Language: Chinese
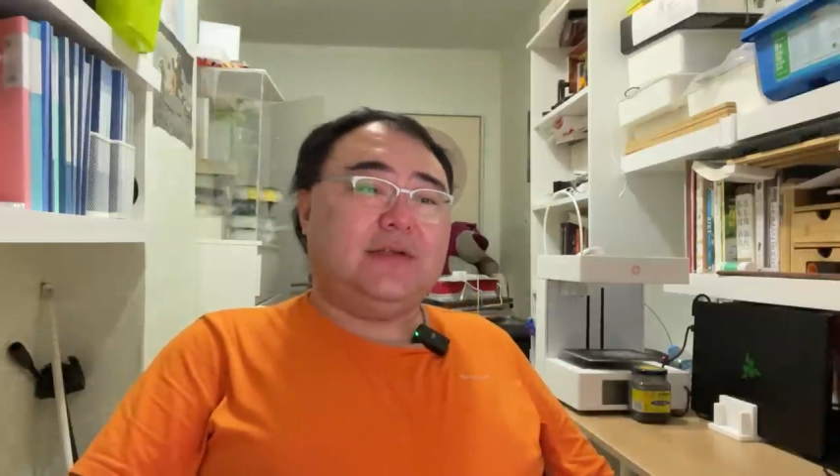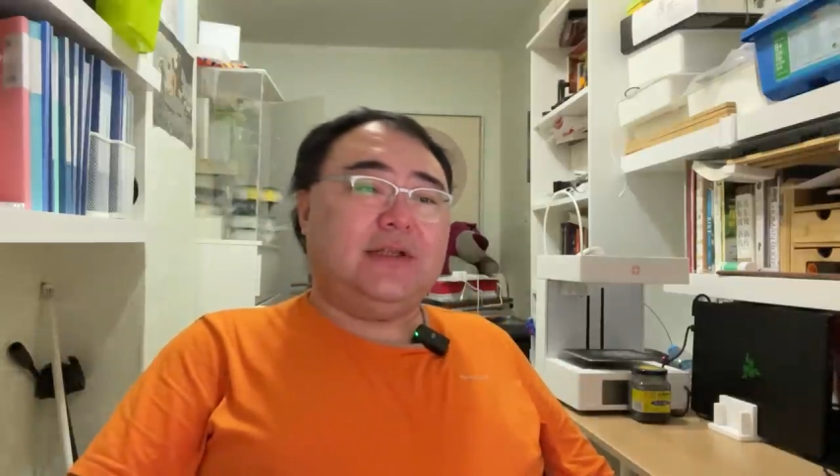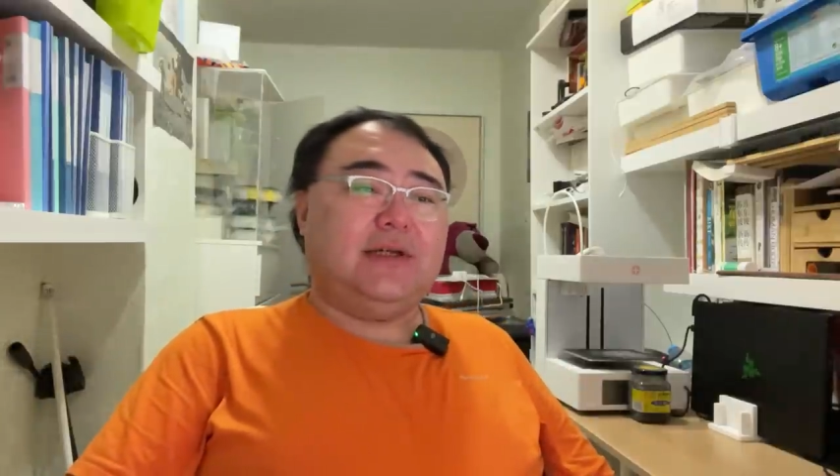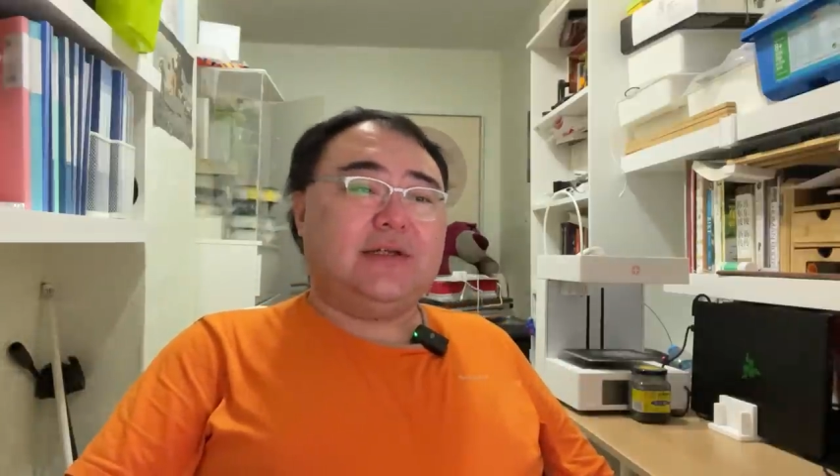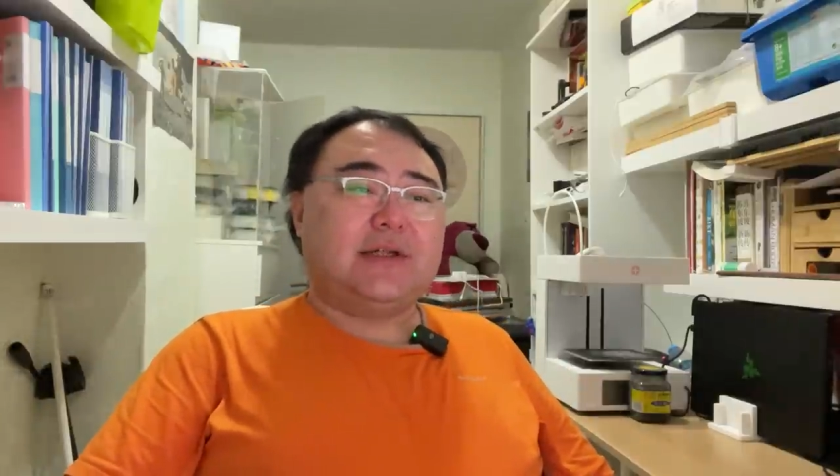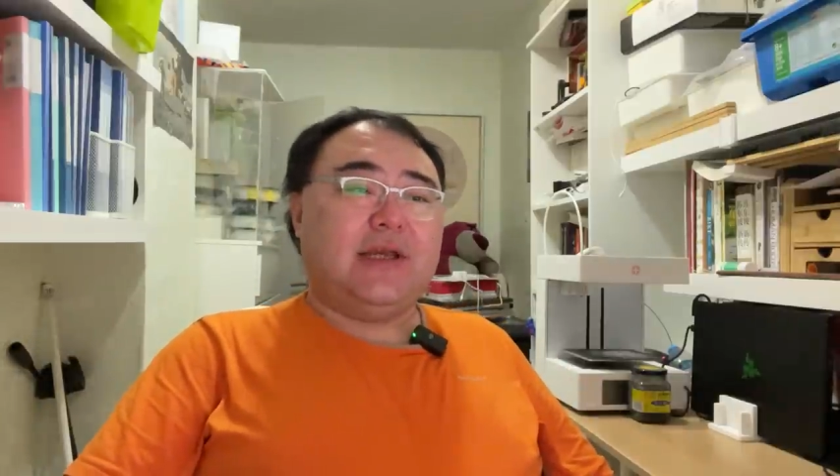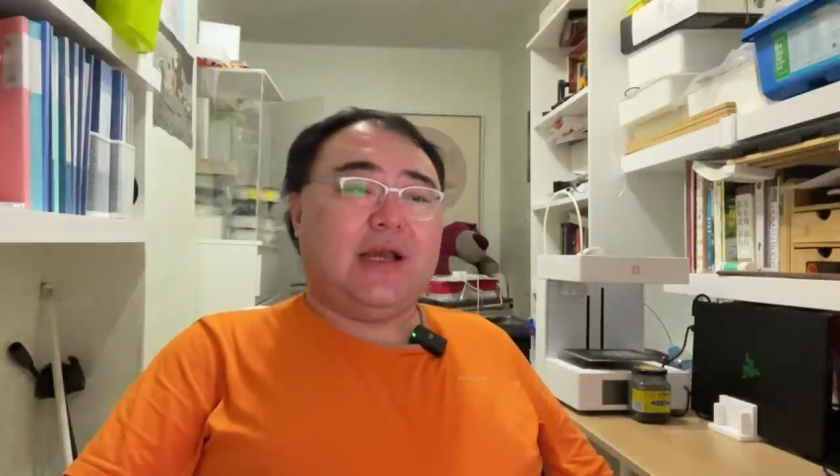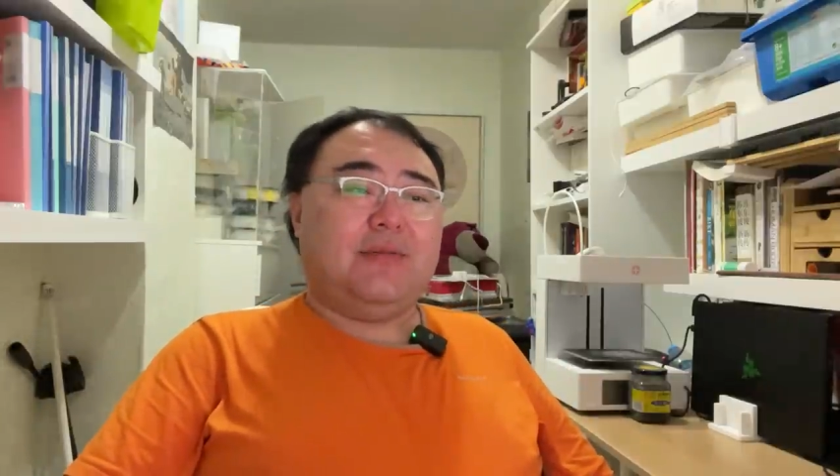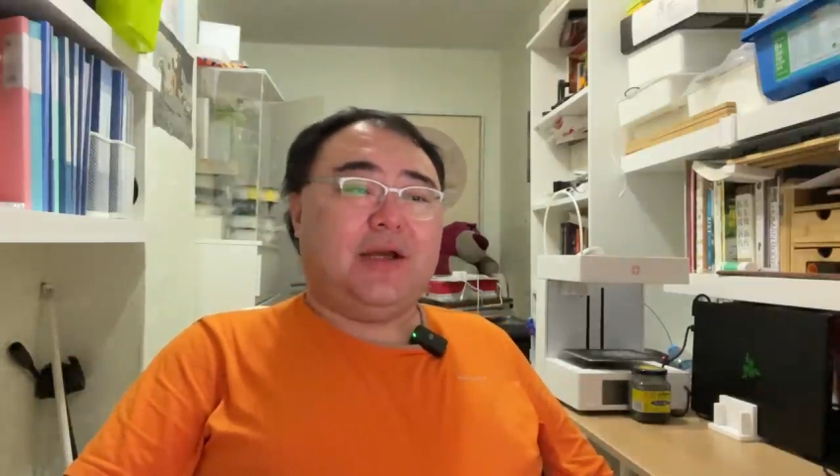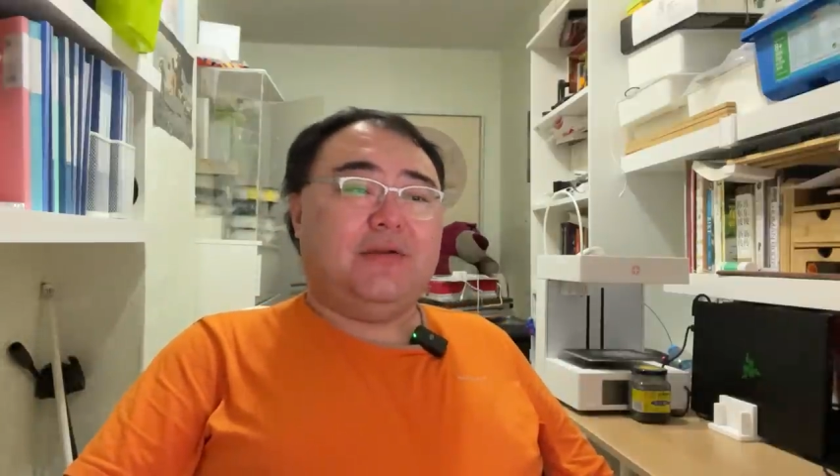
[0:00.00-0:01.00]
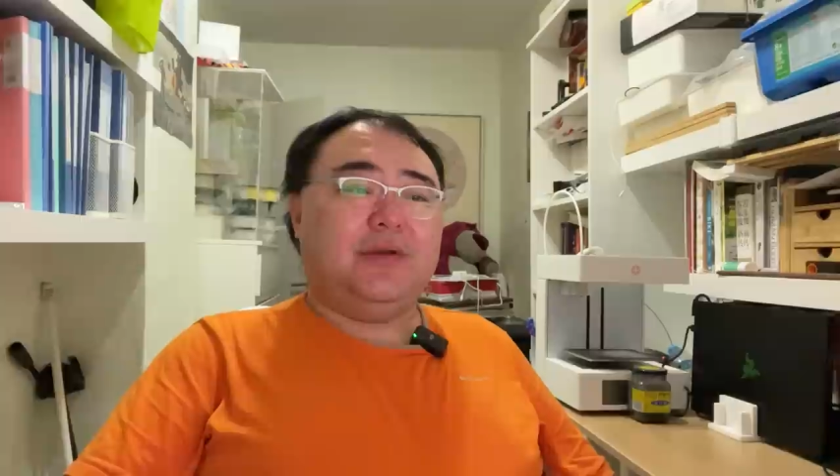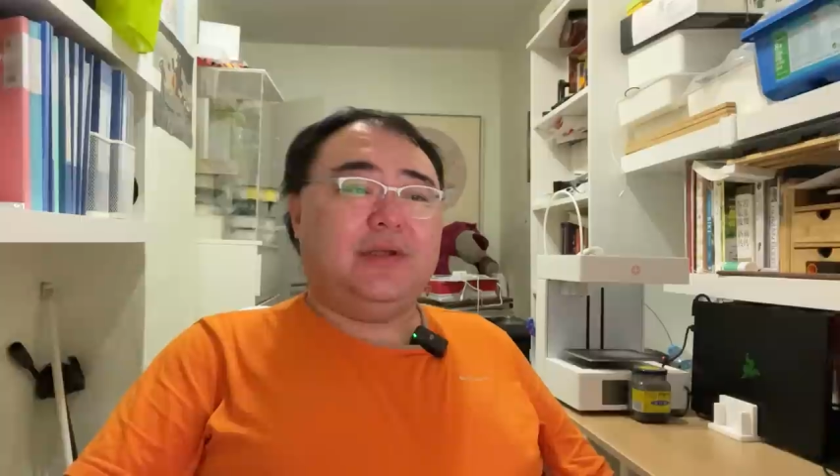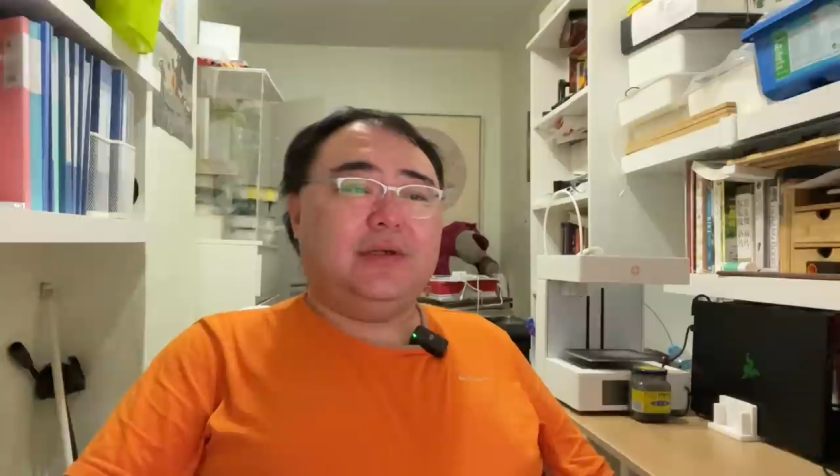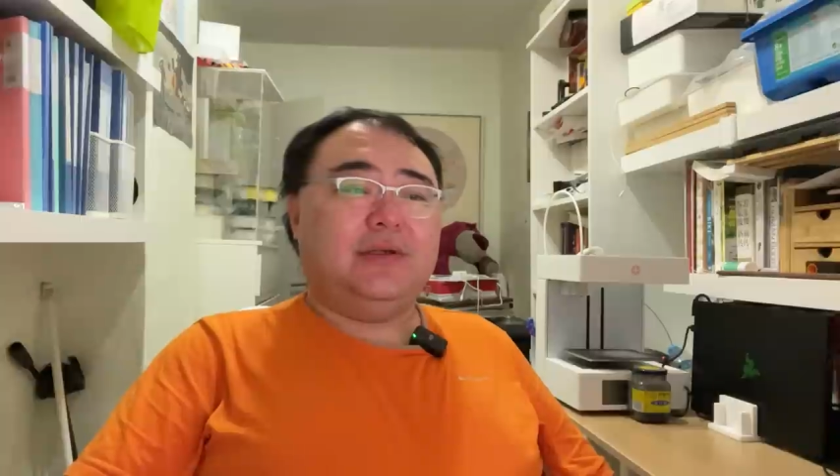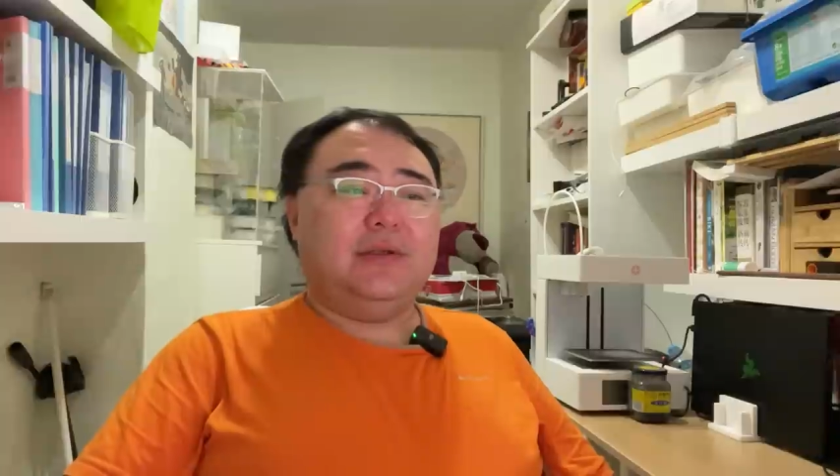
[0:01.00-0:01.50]
像那个谁还拍过
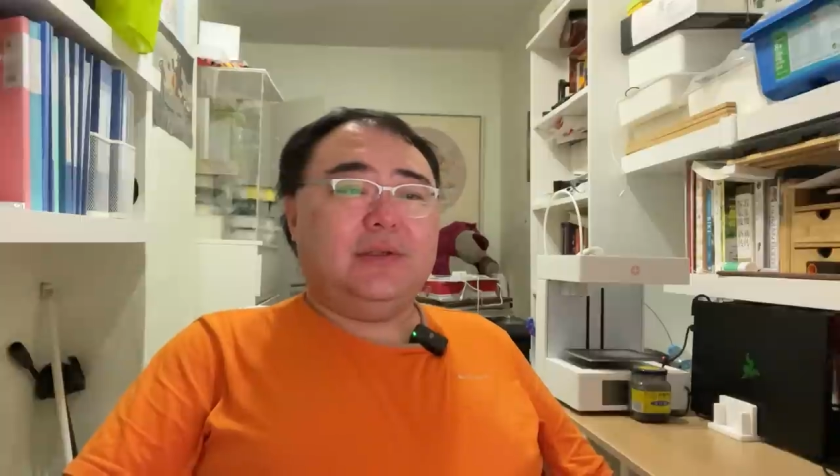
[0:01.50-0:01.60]
一个，